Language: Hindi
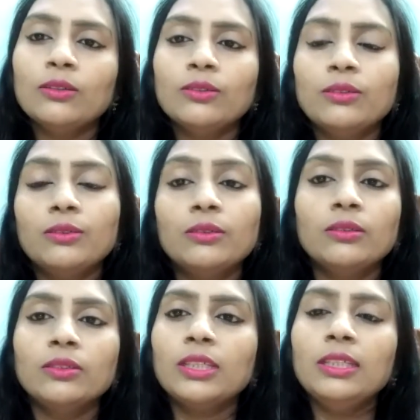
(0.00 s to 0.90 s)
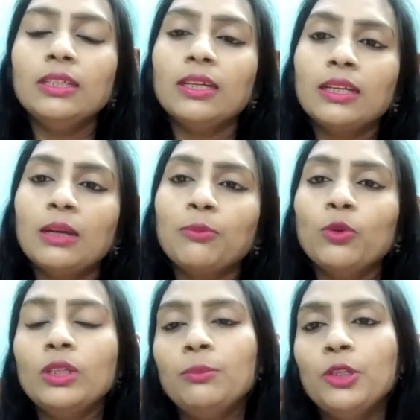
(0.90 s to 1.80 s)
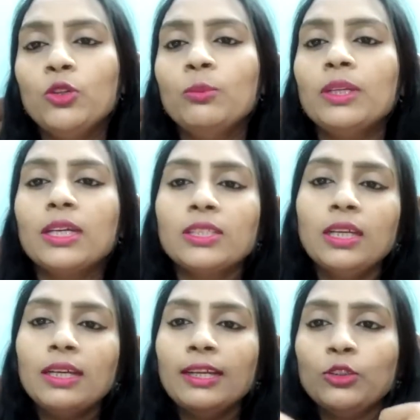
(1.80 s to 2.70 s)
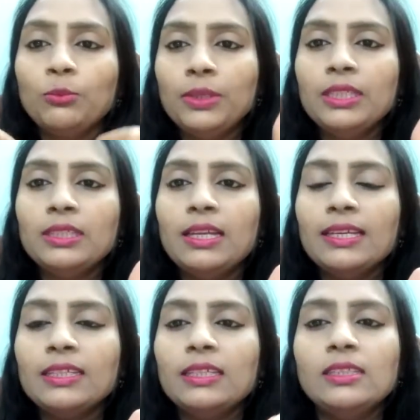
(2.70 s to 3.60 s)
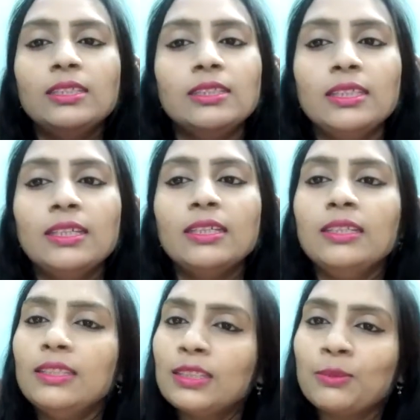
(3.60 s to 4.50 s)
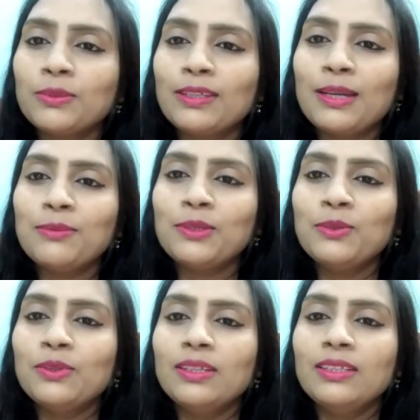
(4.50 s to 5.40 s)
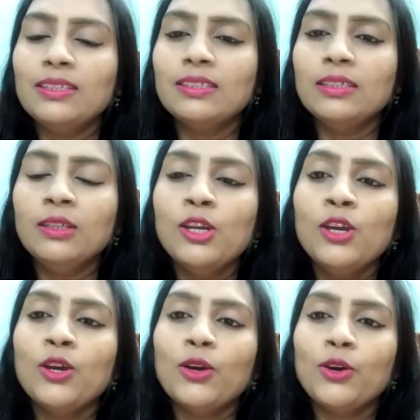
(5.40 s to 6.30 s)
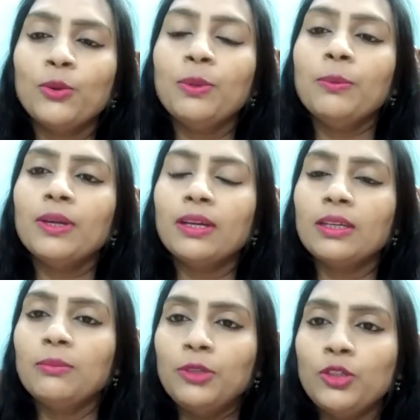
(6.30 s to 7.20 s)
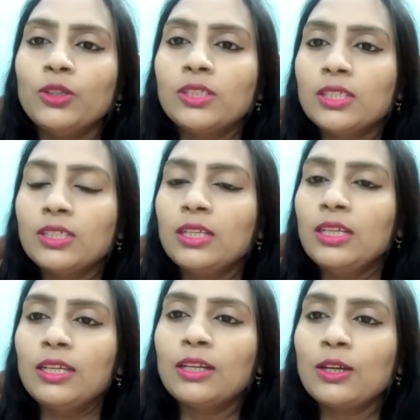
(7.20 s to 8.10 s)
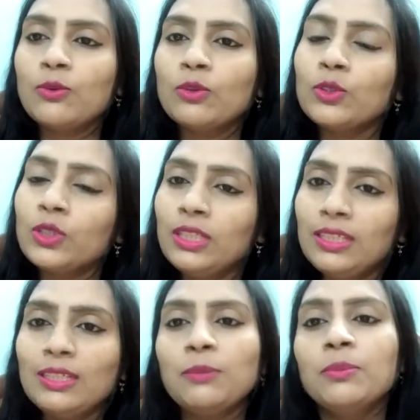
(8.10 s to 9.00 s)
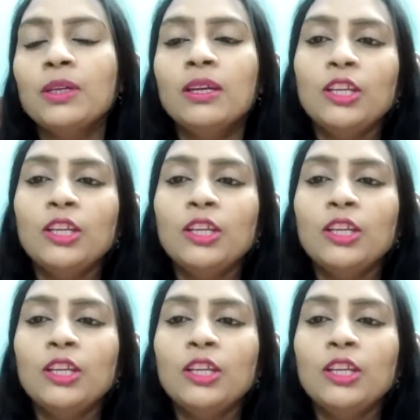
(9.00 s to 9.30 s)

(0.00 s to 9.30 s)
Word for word: और चलिए अगर आपको ये वीडियो मेरा अच्छा लगा है तो प्लीज़ लाइक कीजिए शेयर कीजिए सब्सक्राइब ज़रूर कर लीजिए और भी मैं आगे वीडियो अच्छे अच्छे लेकर आऊँगी उसके लिए आप